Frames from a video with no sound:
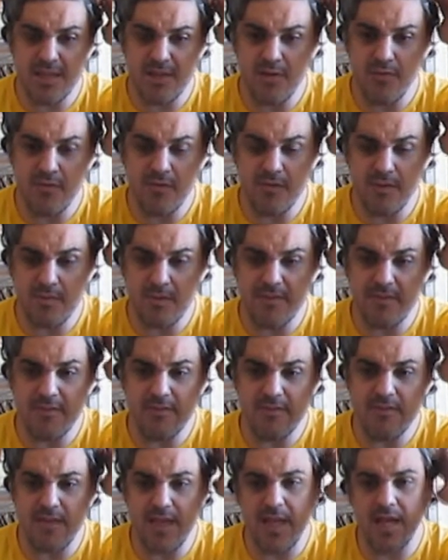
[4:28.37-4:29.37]
eu vou ser bem
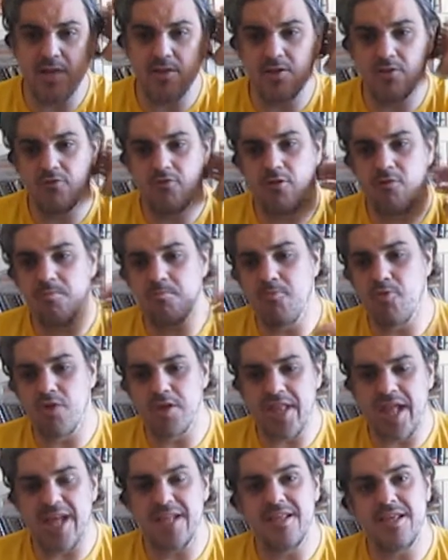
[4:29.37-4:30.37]
sincero, eu só
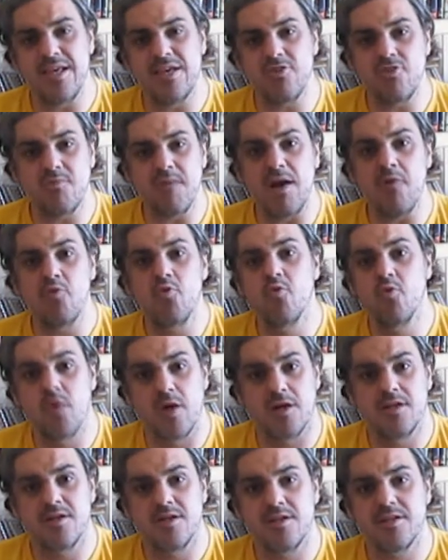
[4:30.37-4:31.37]
moraria numa
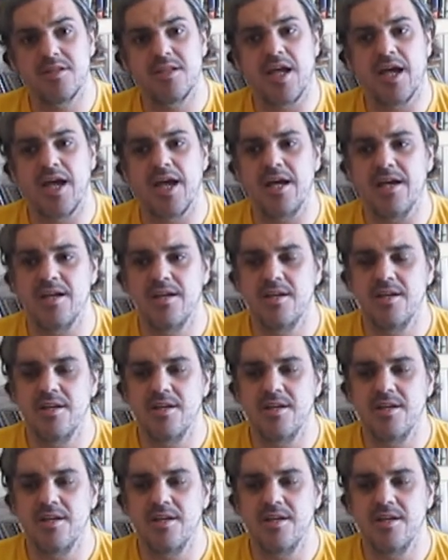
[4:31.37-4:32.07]
rua, tá?